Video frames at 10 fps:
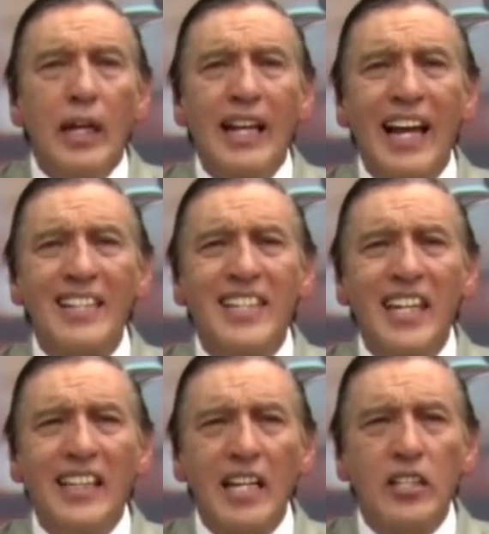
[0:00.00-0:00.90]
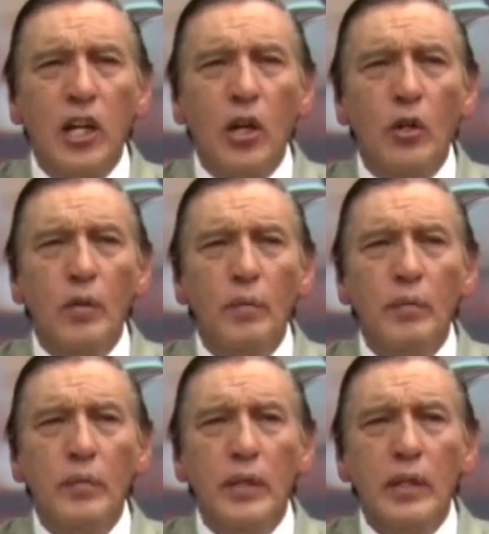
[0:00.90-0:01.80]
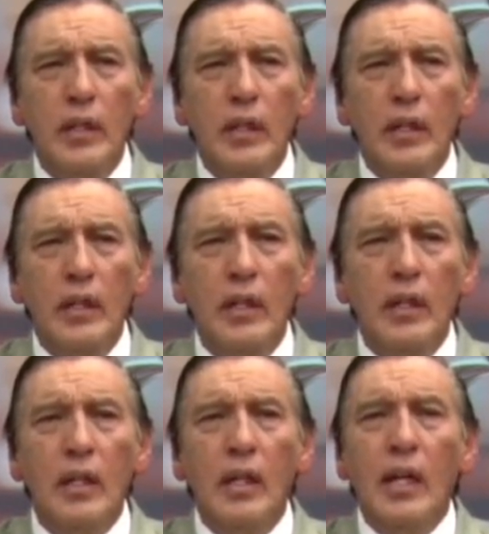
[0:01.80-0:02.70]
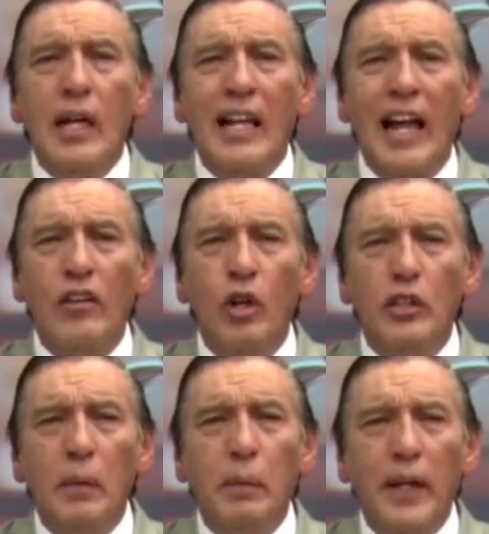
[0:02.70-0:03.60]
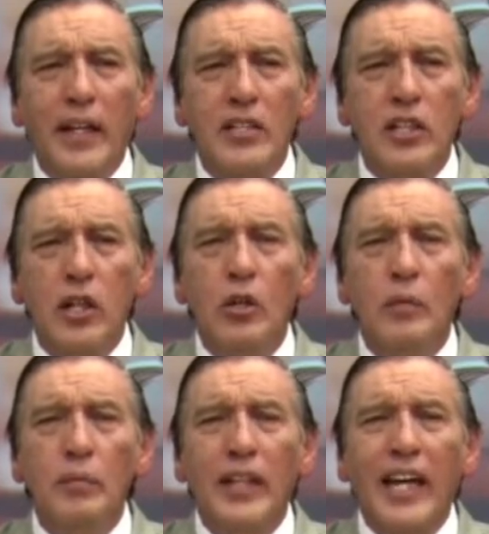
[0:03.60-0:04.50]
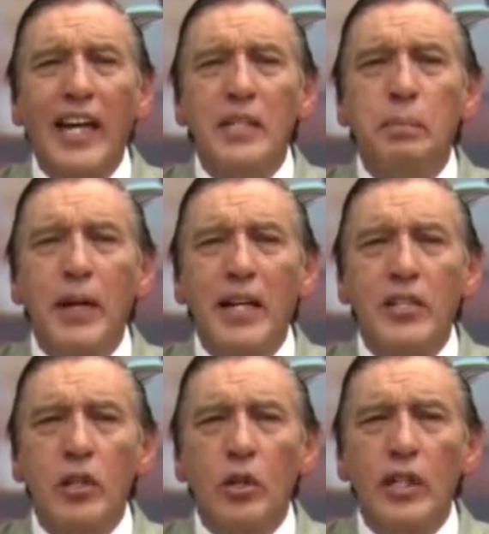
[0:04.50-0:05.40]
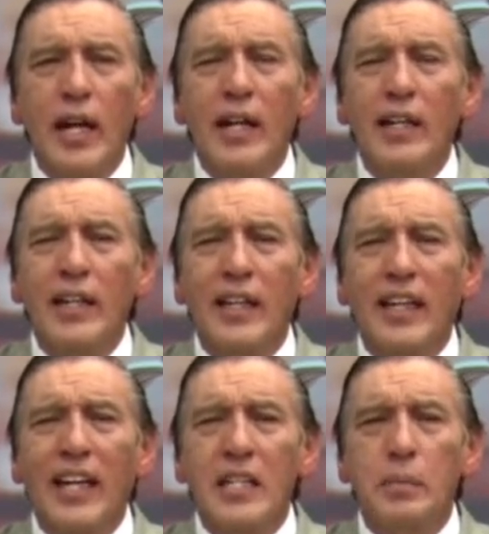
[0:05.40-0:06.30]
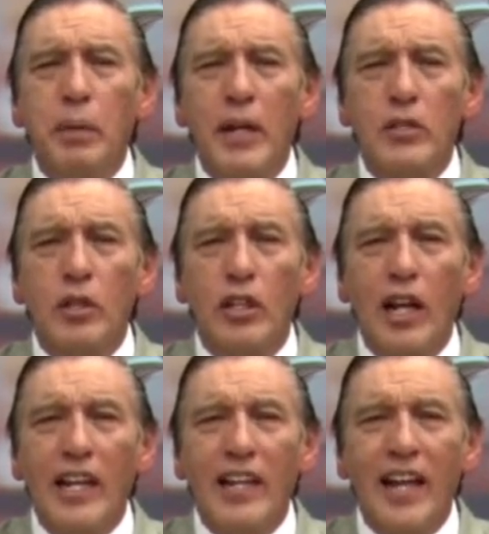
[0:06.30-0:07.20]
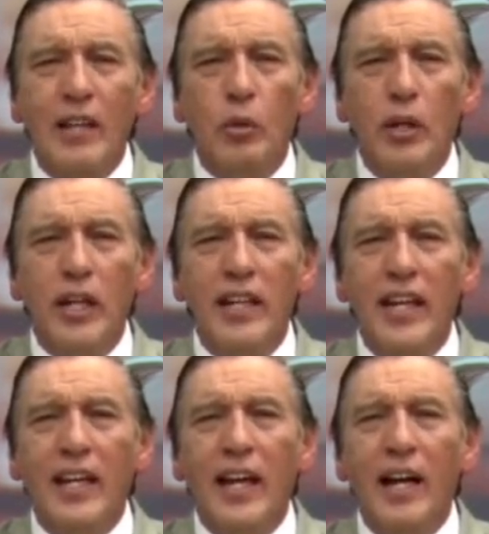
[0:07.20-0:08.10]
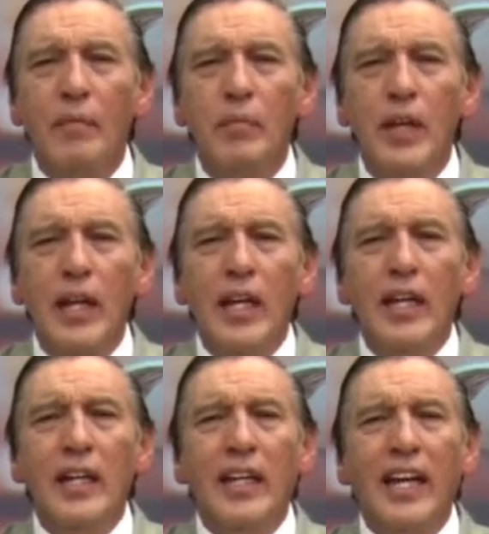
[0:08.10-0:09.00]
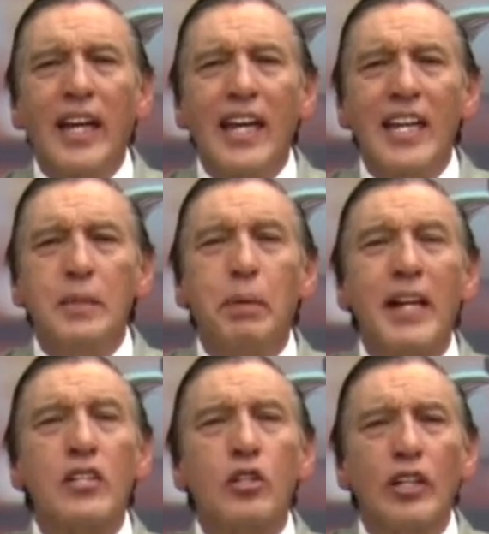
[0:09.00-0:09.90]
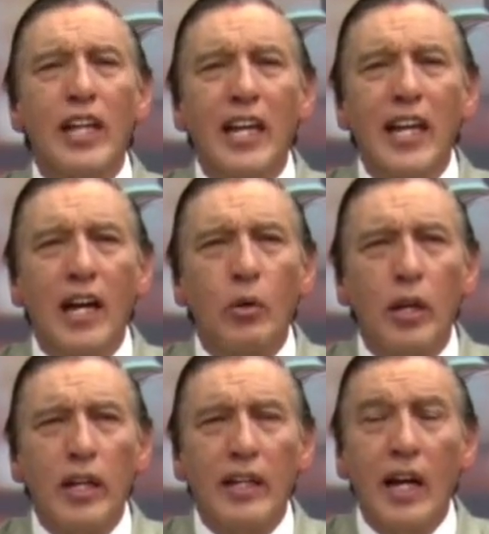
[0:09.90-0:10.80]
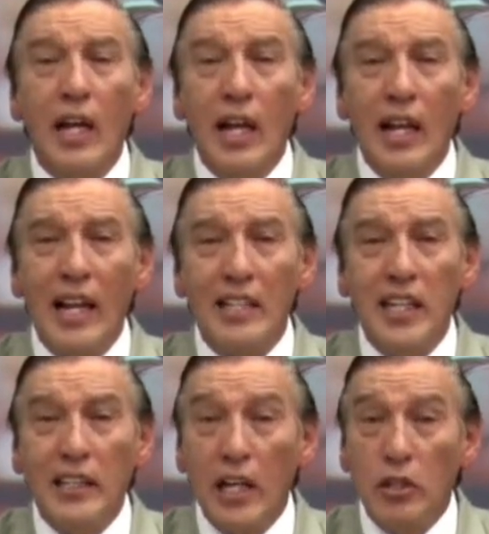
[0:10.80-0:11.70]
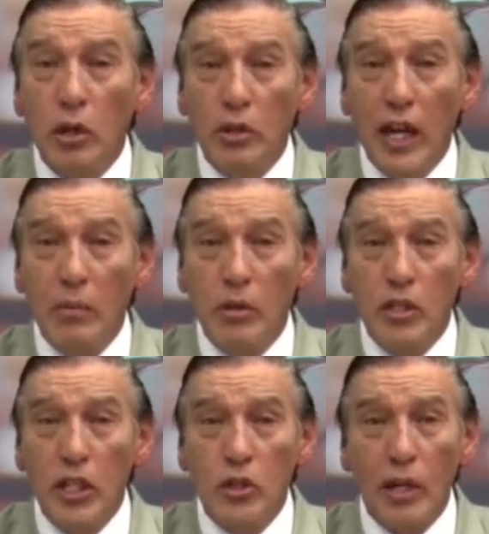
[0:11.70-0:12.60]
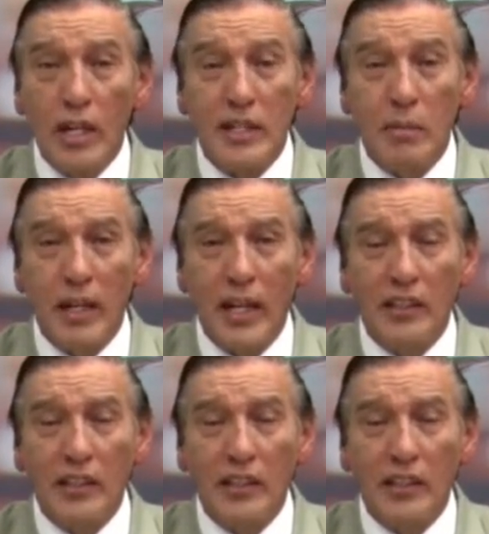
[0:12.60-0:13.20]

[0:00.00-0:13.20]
la citación, la notificación, qué es persona, qué es personalidad jurídica, qué es personería jurídica. La citación, ya hemos dicho la semana